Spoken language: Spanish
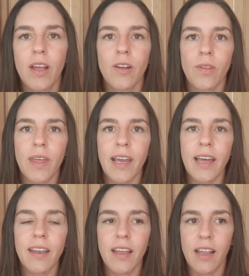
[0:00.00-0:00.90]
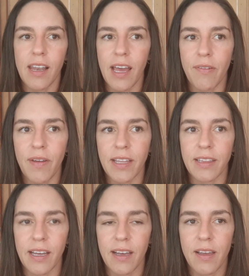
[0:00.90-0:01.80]
Los dejan, les
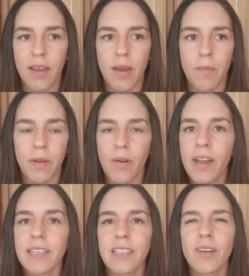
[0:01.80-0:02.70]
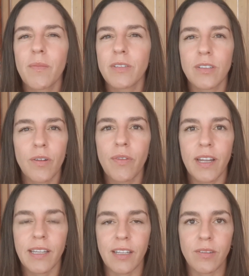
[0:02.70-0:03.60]
afecta, pero van a ser como si no
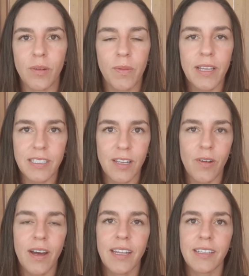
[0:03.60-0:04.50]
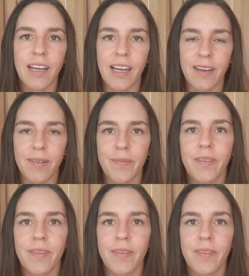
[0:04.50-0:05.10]
fuera tanto, porque se lo van a tragar.